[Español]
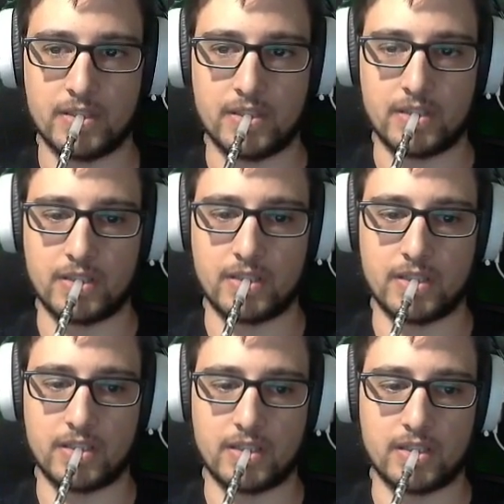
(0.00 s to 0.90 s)

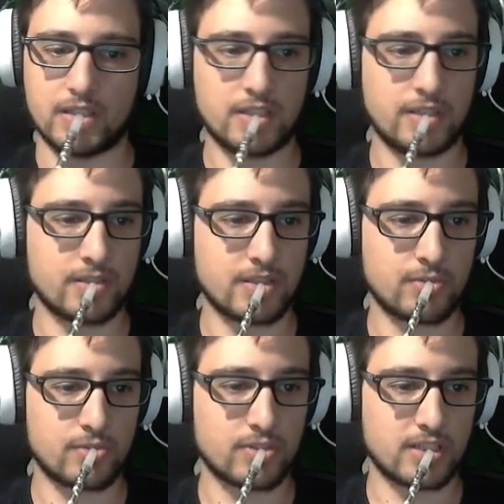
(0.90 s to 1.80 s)
Eh, y vamos a
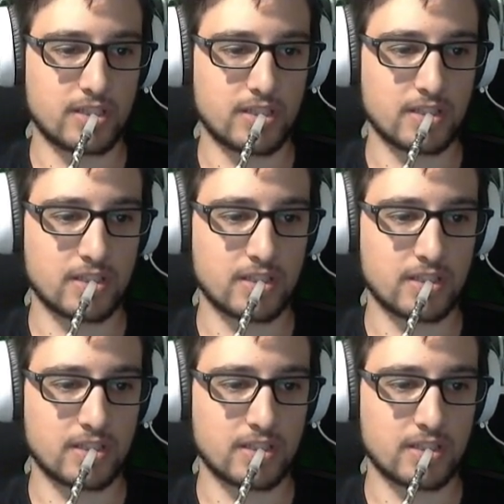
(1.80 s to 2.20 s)
buscar...